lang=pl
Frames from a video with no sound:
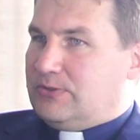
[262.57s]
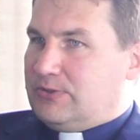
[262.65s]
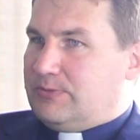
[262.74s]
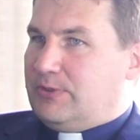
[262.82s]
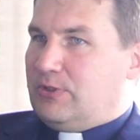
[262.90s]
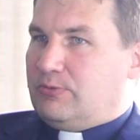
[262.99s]

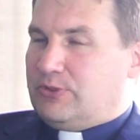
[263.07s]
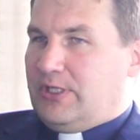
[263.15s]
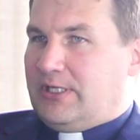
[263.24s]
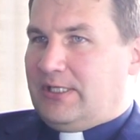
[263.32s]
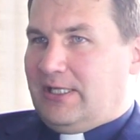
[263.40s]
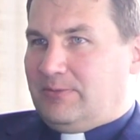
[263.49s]
zbyt
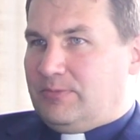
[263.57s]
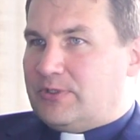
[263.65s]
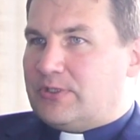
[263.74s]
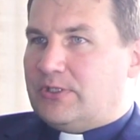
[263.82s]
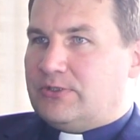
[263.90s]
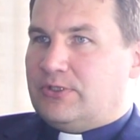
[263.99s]
obszerna i
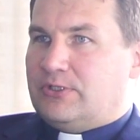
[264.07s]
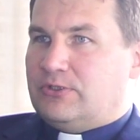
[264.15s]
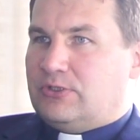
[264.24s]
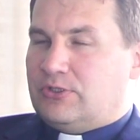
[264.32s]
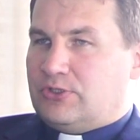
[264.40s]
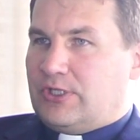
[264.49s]
myślę, że
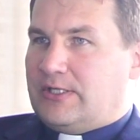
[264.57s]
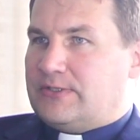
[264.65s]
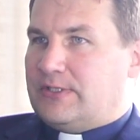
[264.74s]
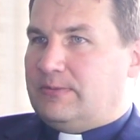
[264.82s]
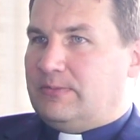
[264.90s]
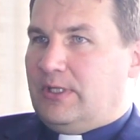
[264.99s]
z
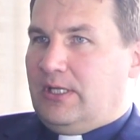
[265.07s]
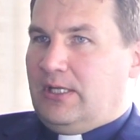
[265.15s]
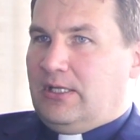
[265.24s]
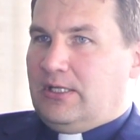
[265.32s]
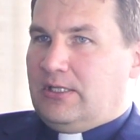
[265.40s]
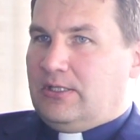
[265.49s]
czasem
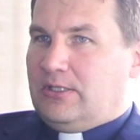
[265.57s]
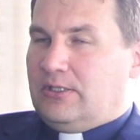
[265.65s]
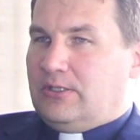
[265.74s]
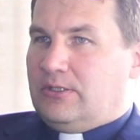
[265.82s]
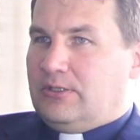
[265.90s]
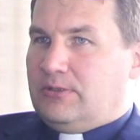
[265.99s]

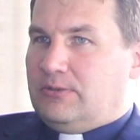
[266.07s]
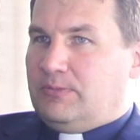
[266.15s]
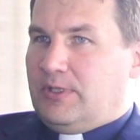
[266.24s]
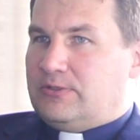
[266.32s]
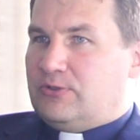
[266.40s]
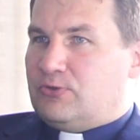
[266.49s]
e,
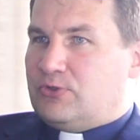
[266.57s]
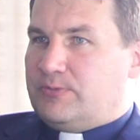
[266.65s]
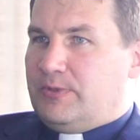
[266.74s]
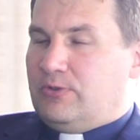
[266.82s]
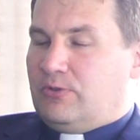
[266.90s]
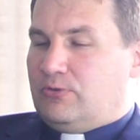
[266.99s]
będzie już
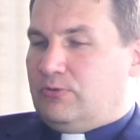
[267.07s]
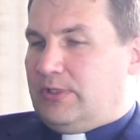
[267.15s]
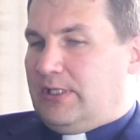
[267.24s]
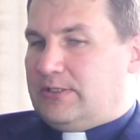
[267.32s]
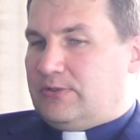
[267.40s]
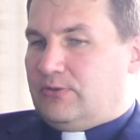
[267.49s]
zbyt
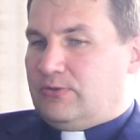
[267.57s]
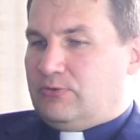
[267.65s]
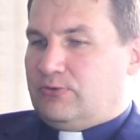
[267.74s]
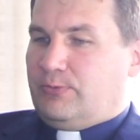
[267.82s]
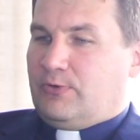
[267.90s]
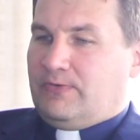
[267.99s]
ogólna, stąd
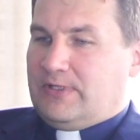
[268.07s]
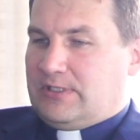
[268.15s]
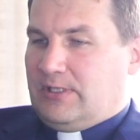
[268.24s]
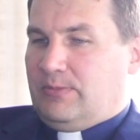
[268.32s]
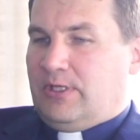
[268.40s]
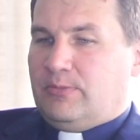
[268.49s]
już
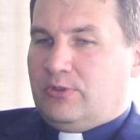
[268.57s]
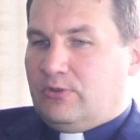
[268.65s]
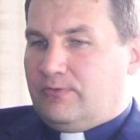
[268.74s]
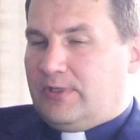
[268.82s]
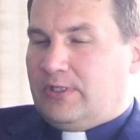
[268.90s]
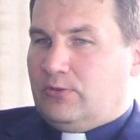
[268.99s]
wprowadzamy jakby
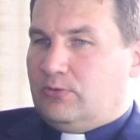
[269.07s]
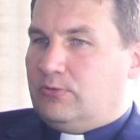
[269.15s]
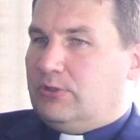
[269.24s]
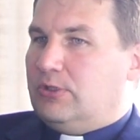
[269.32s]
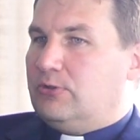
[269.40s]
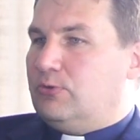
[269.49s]
nowe
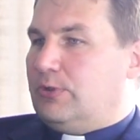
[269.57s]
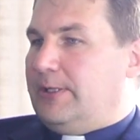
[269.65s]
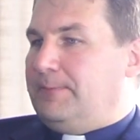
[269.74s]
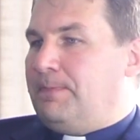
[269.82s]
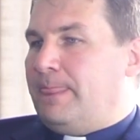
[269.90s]
kierunki, które